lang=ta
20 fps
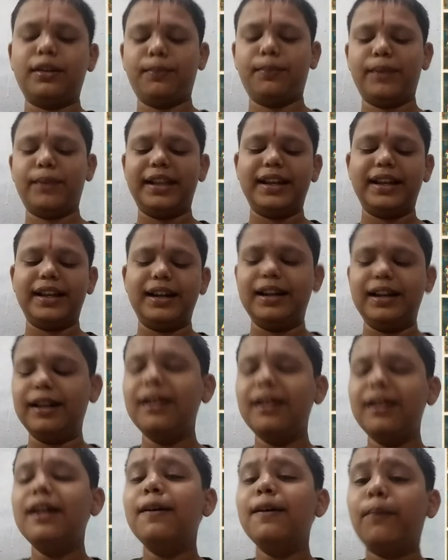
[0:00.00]
திருப்பதிகள்
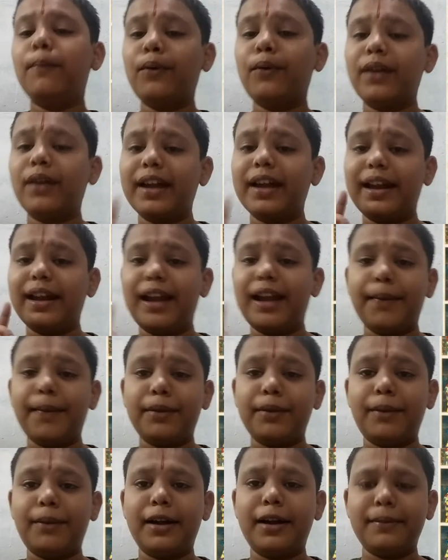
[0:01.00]
போன எல்லா
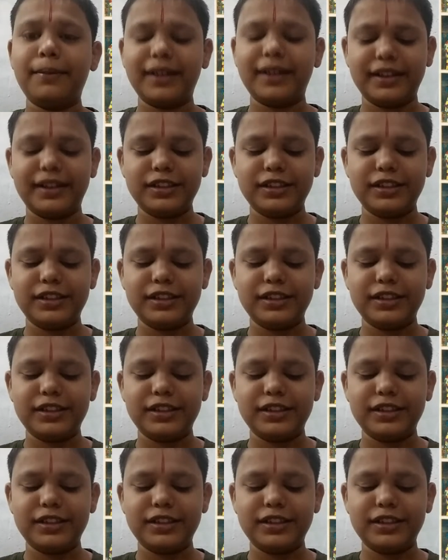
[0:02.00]
பெருமாளையும் நீங்க